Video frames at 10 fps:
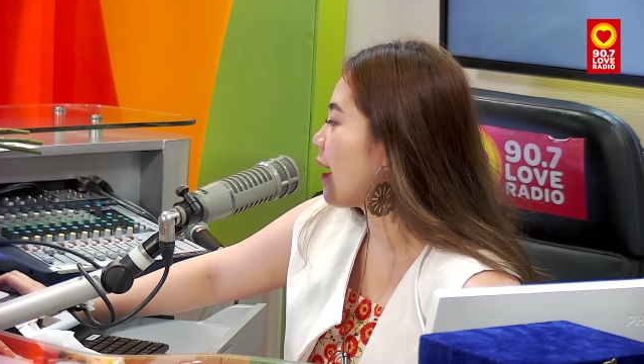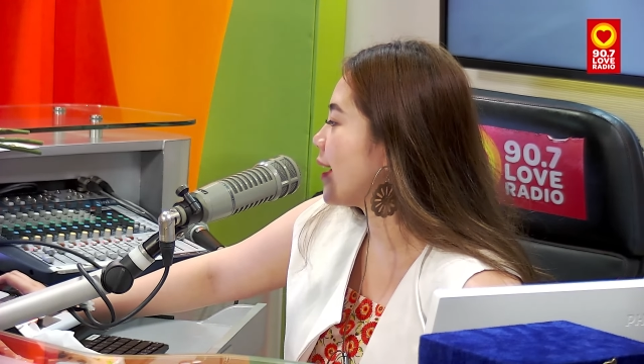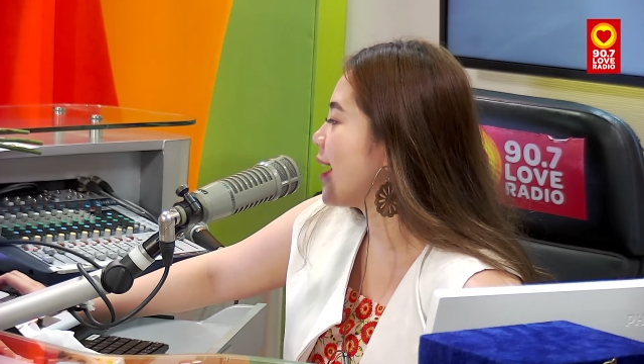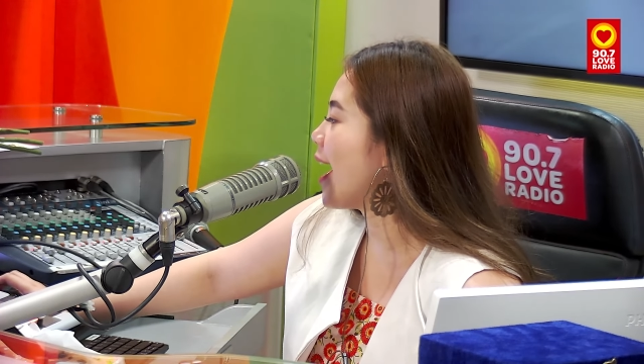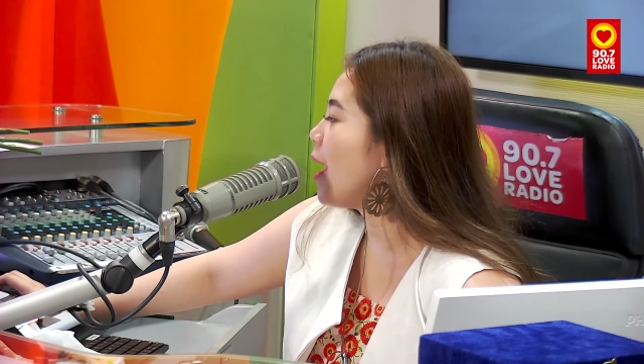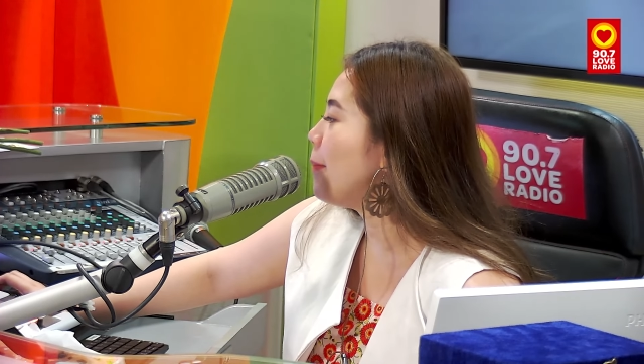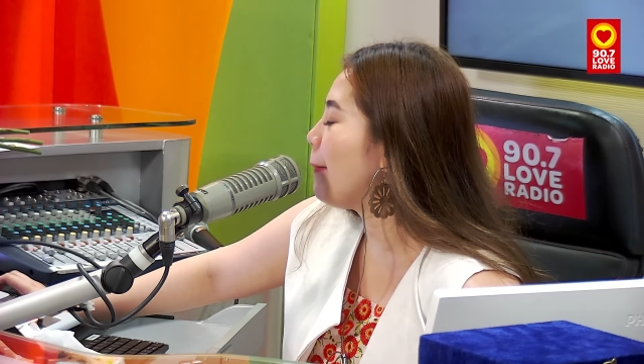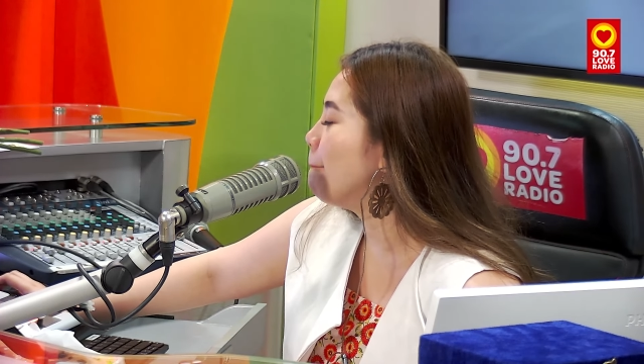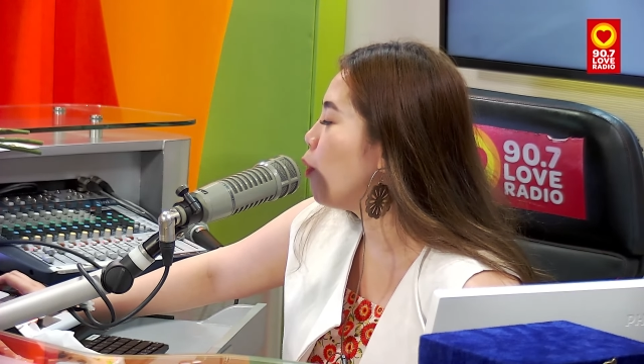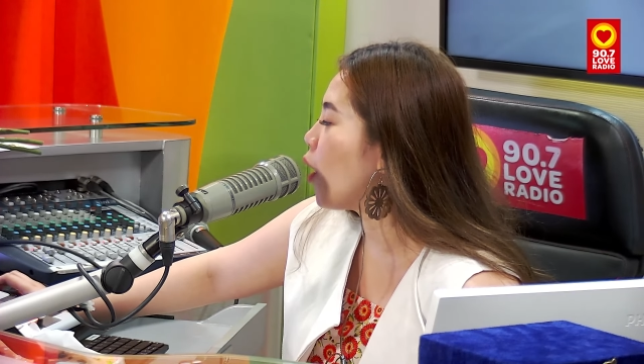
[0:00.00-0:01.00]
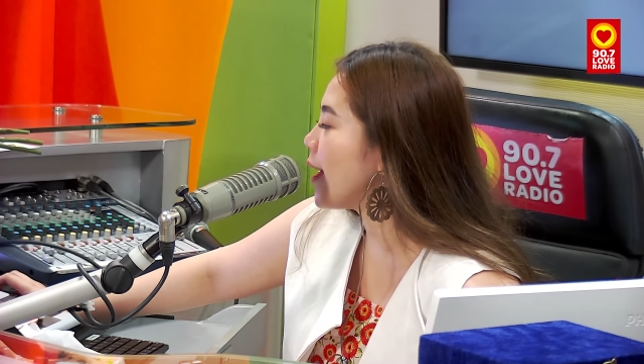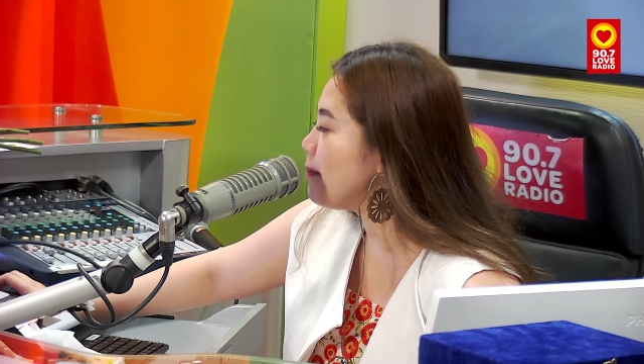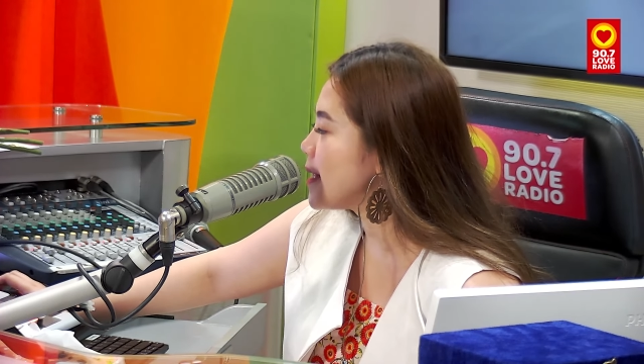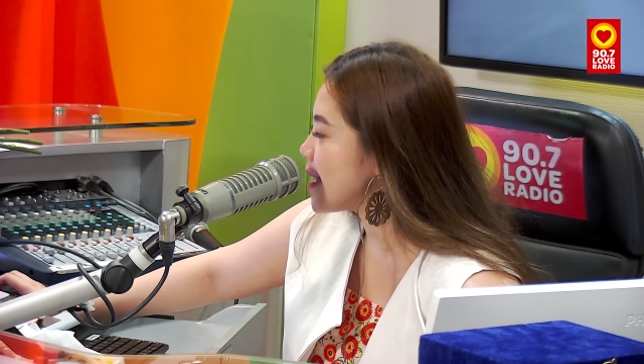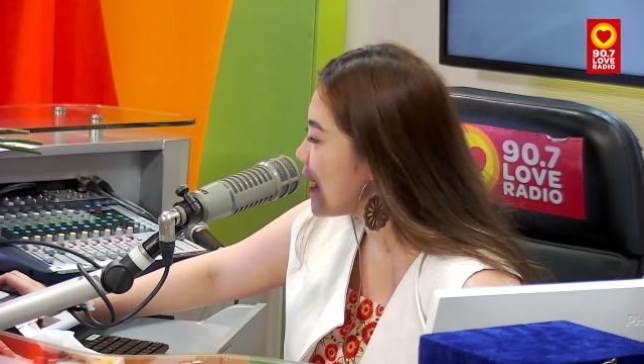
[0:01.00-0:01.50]
Kaya habang buhay
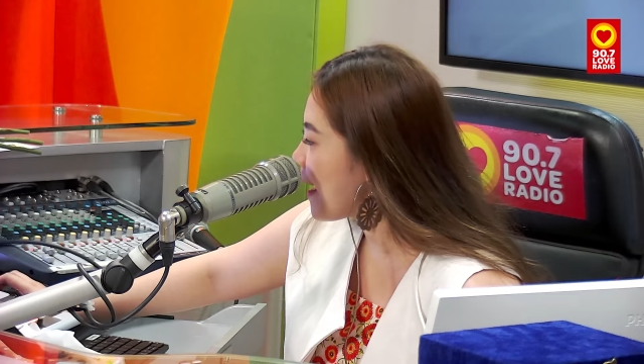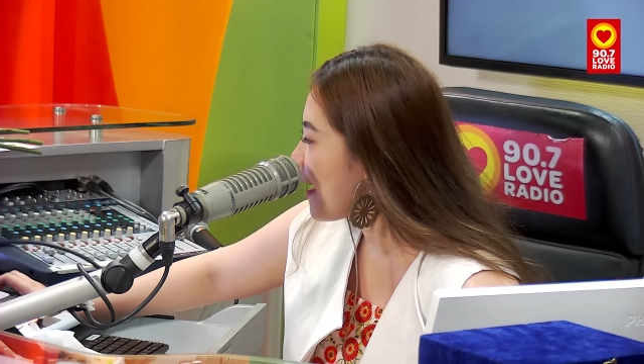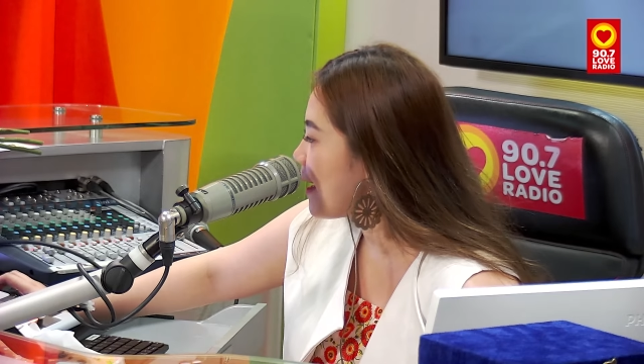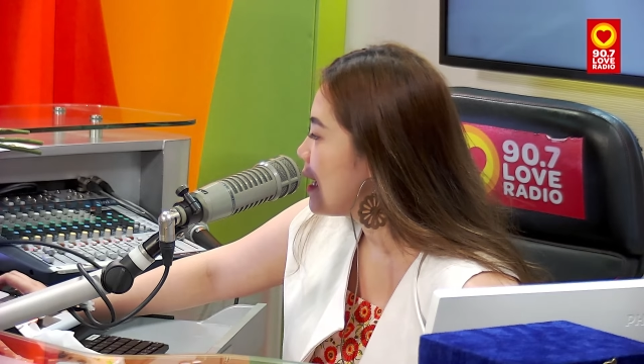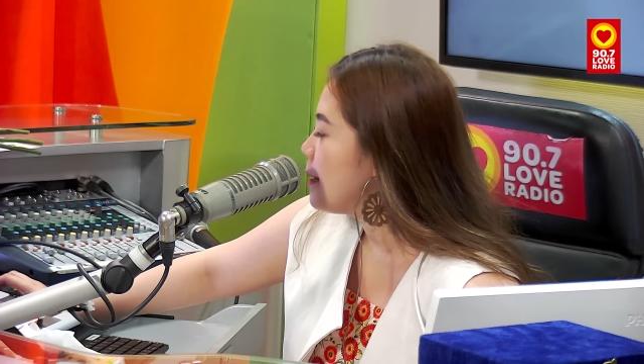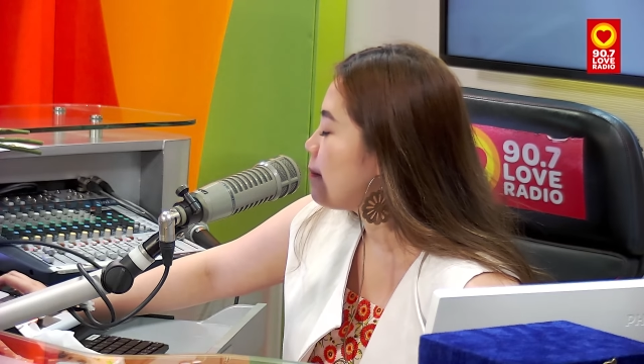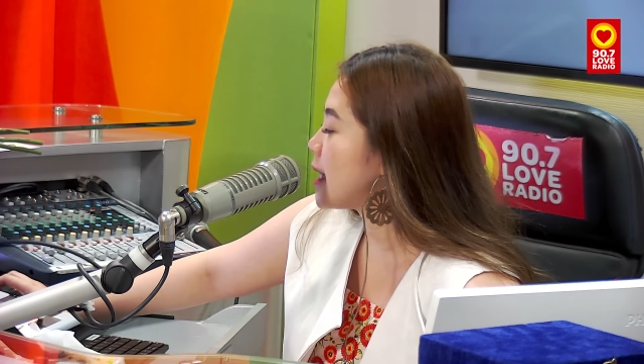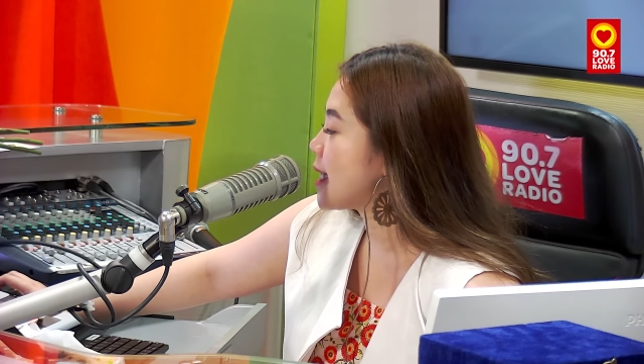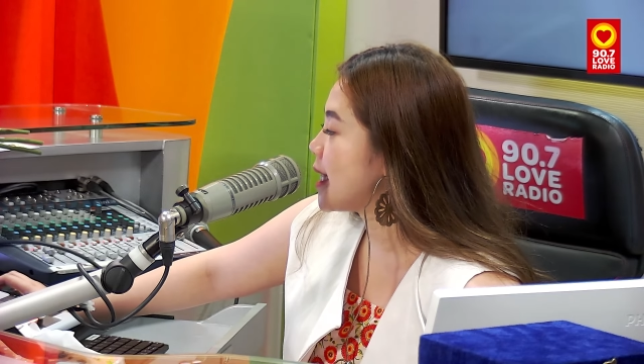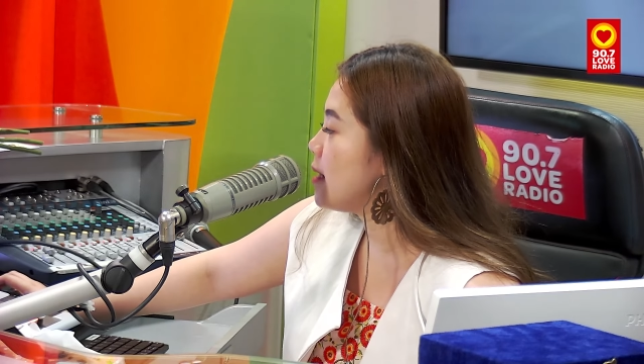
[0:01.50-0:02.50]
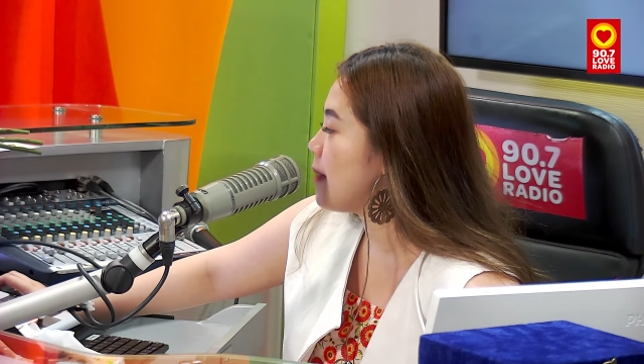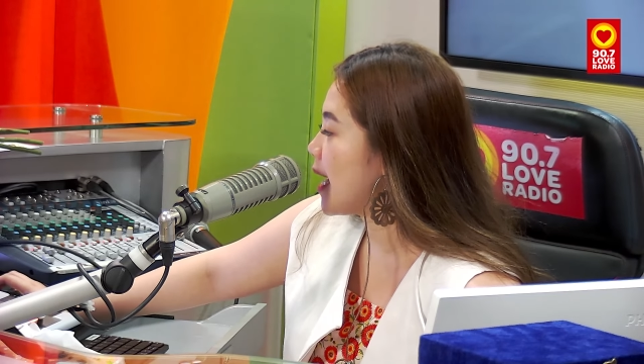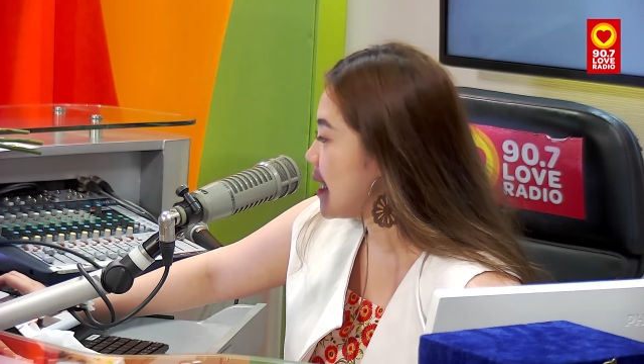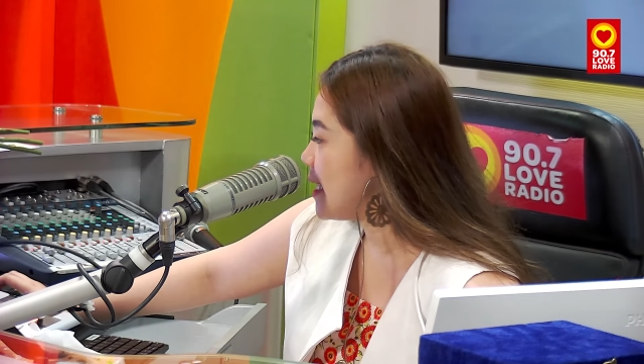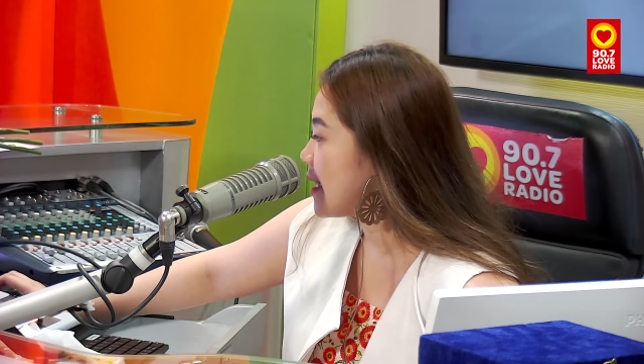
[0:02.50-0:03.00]
pa sila, pansinin,
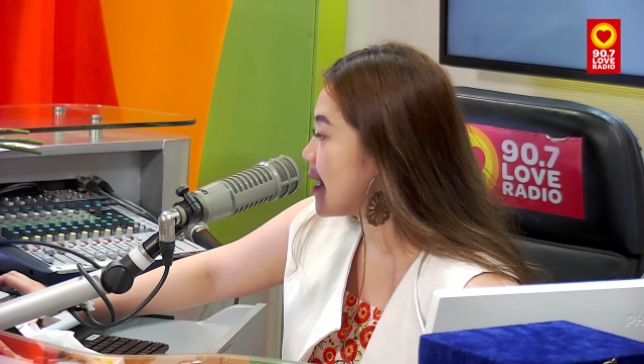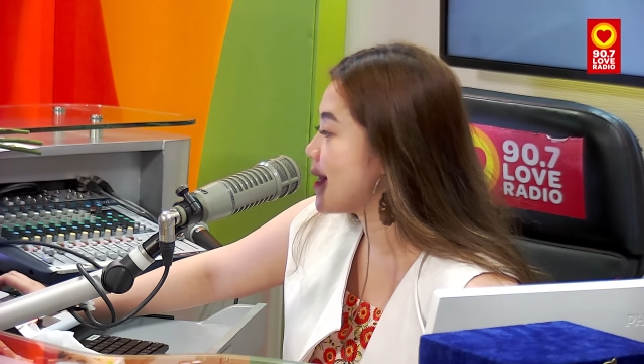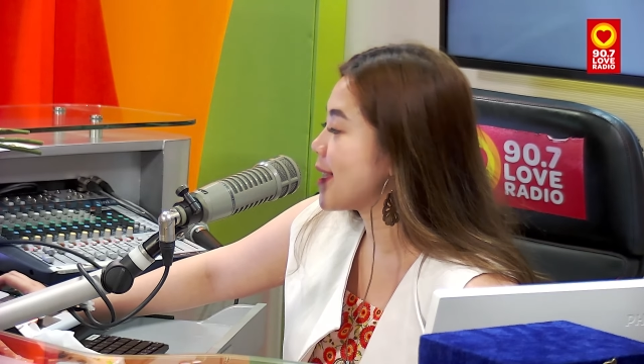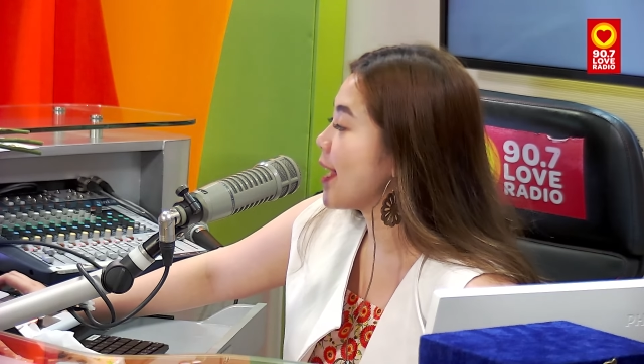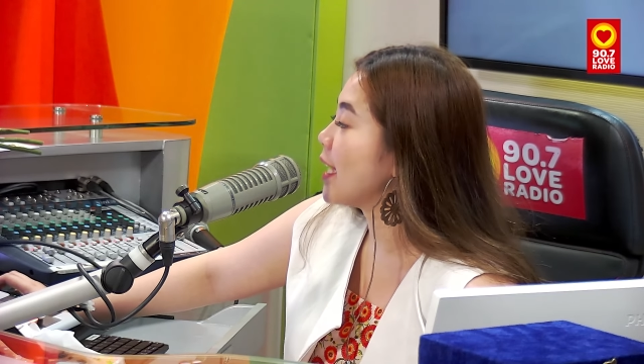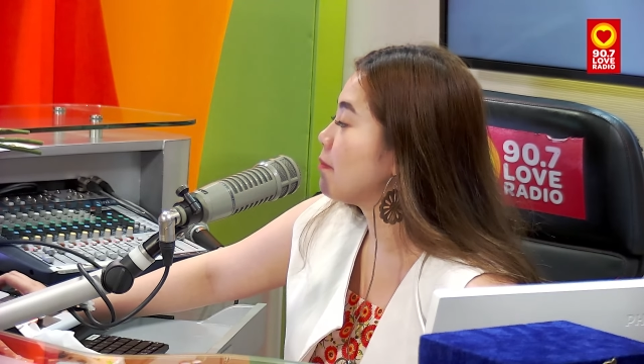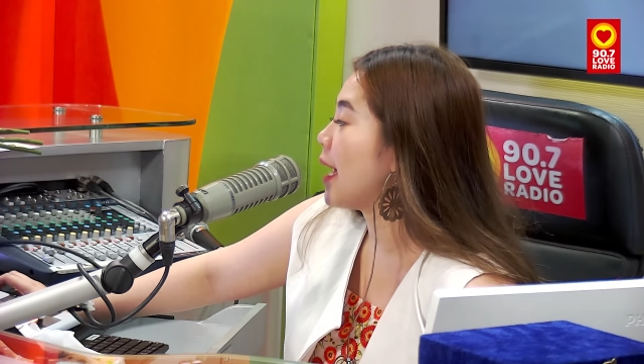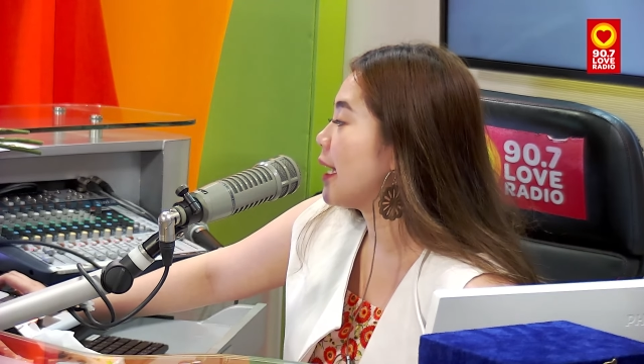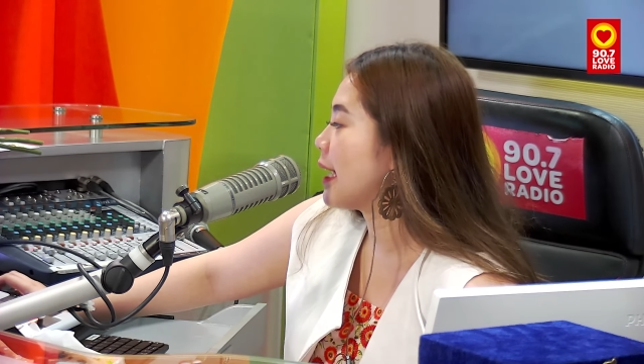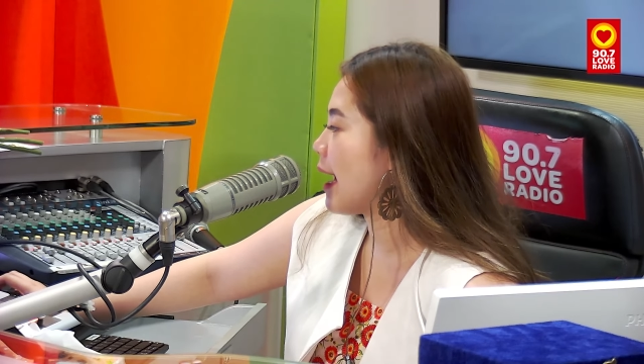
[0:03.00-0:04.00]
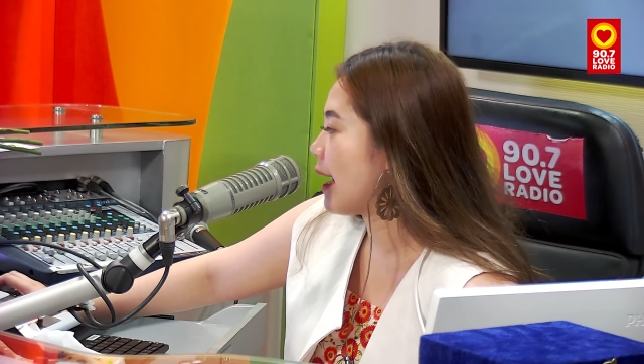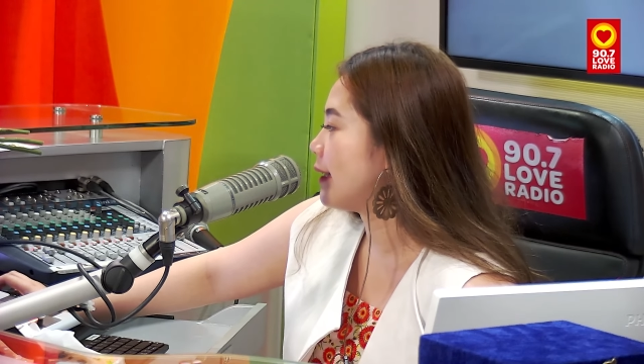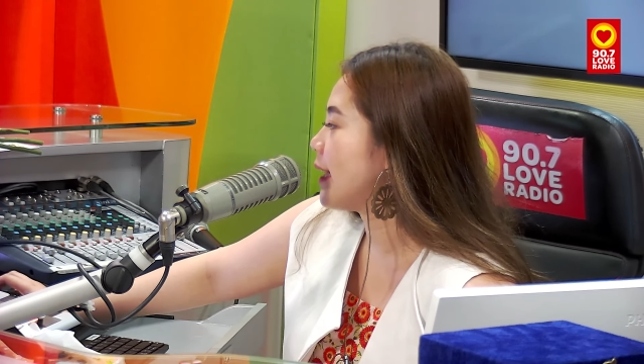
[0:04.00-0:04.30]
mahalin at higit sa lahat pahalagahan.